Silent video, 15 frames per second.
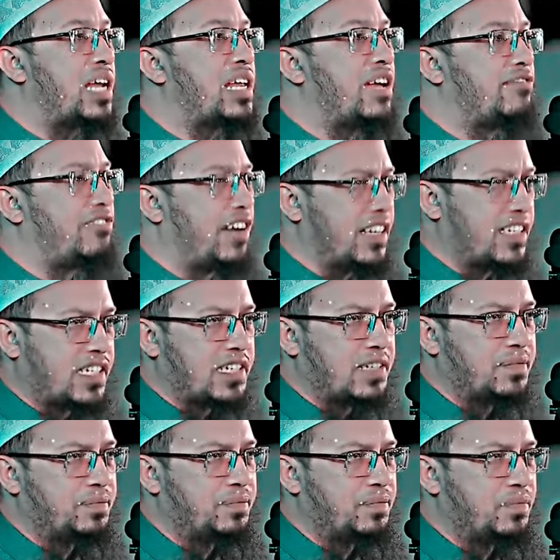হারিয়ে ফেলেছেন
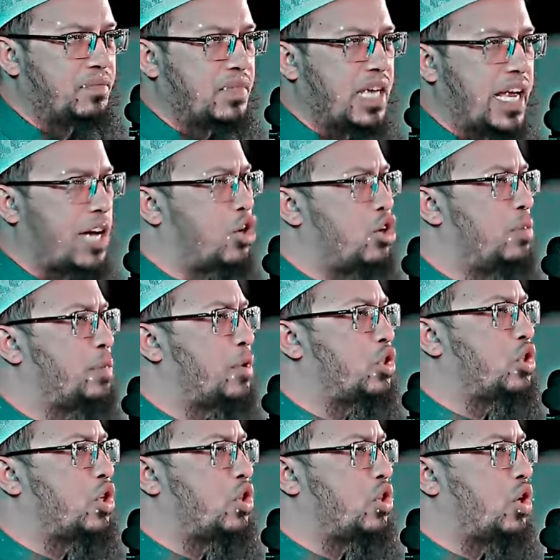এখনো
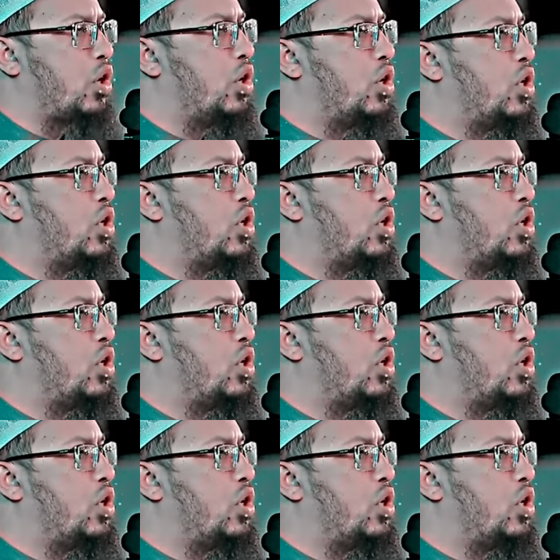পর্যন্ত